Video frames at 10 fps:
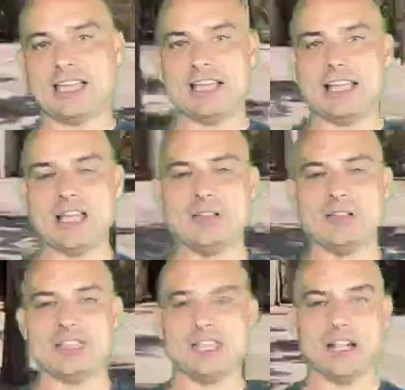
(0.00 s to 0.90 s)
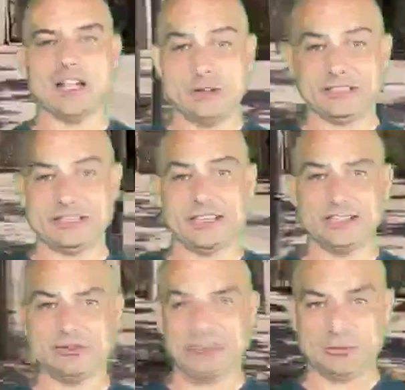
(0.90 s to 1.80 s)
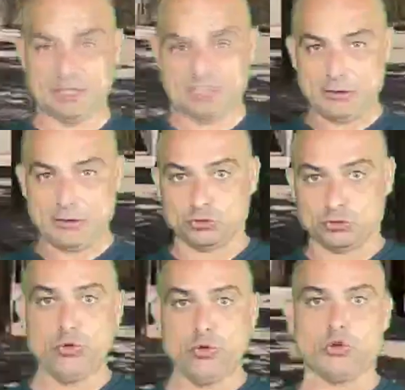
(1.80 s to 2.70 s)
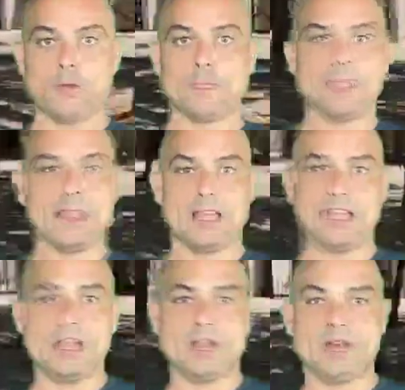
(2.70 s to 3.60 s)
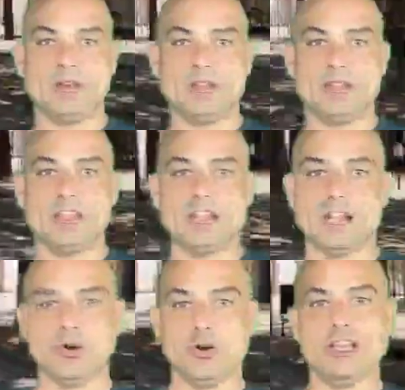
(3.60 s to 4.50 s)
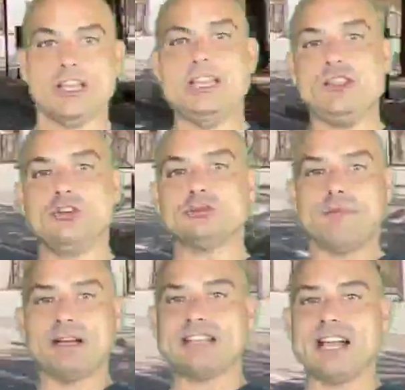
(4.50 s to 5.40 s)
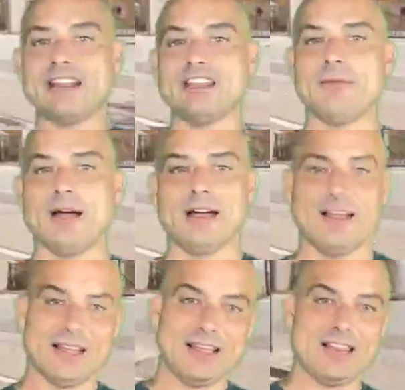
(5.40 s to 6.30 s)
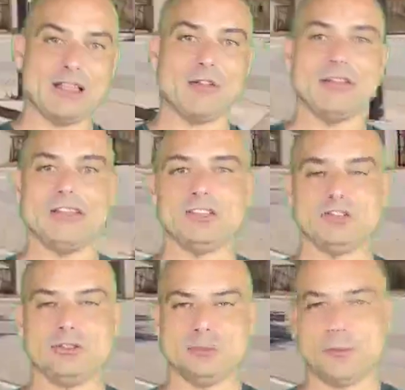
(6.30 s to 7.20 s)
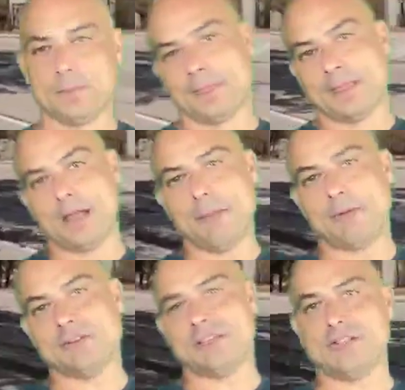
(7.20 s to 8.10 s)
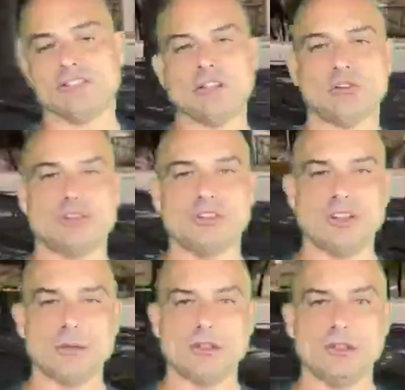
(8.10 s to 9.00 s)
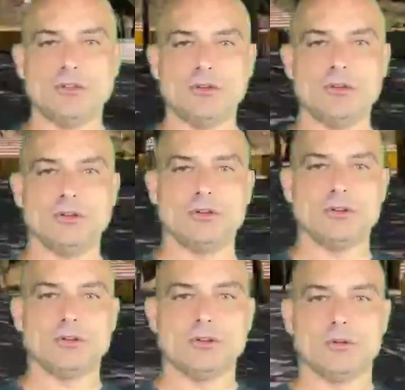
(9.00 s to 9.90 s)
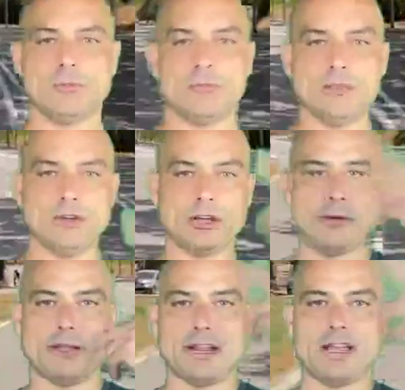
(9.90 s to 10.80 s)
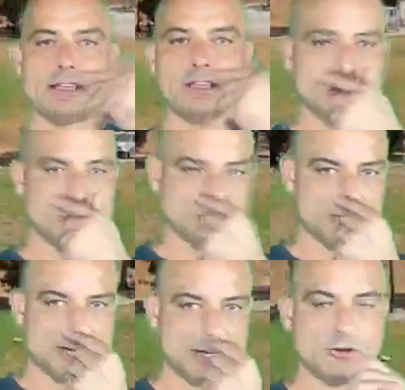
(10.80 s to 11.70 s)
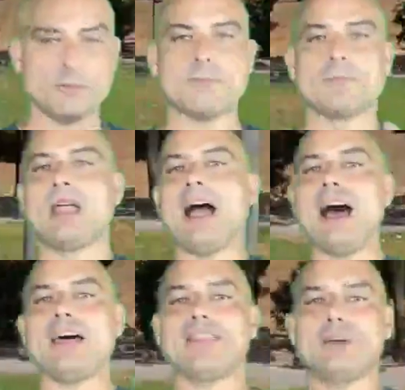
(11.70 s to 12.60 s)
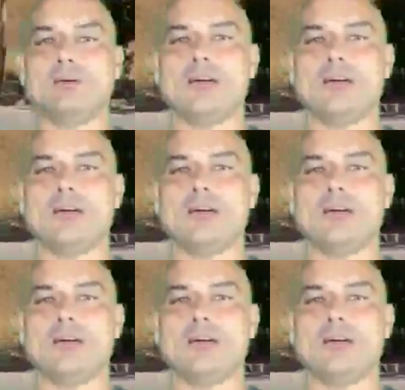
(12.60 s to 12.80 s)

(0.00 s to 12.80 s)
en el lado izquierdo en este caso, sabemos que tenemos uno en el lado izquierdo y dos más arriba en el lado derecho, aprovechando ese acondicionamiento, viendo que no venga nadie en sentido contrario, hace un